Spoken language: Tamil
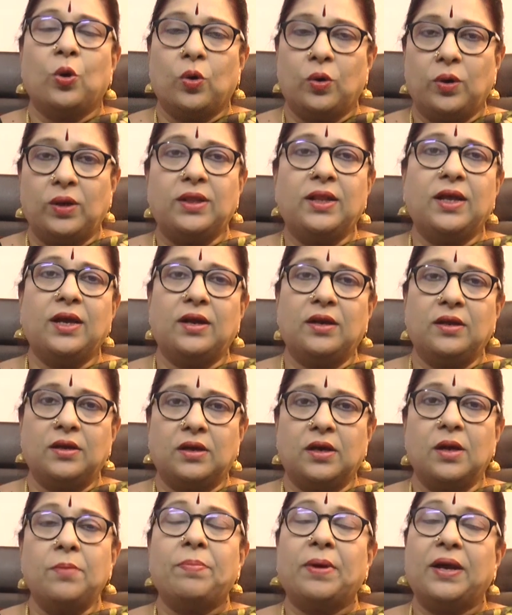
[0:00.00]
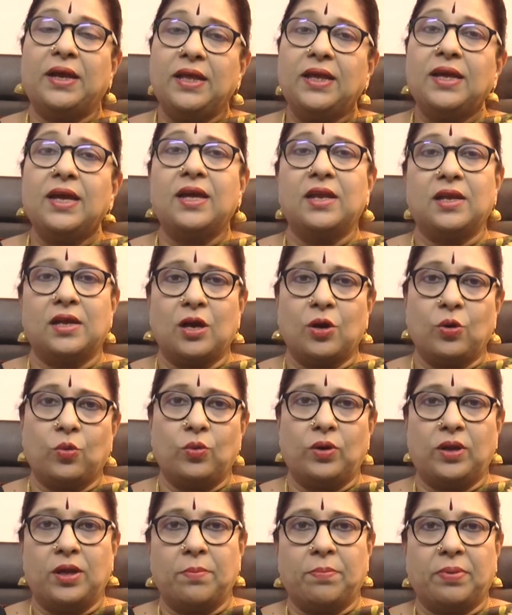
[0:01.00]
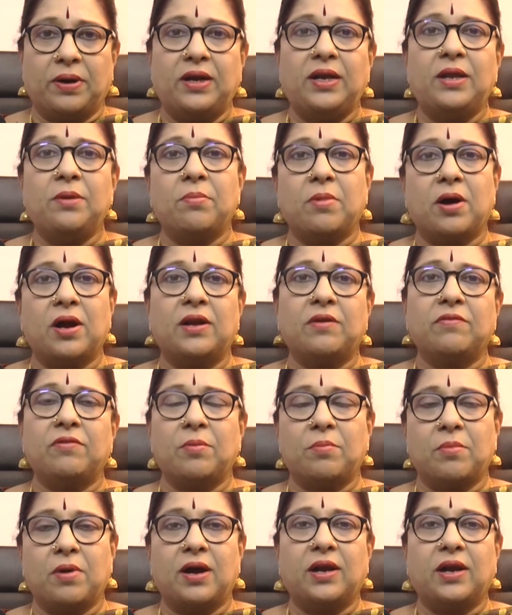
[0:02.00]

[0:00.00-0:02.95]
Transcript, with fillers: குழந்தைகளுக்கு படிக்க இருக்கக்கூடிய பள்ளி மாணவ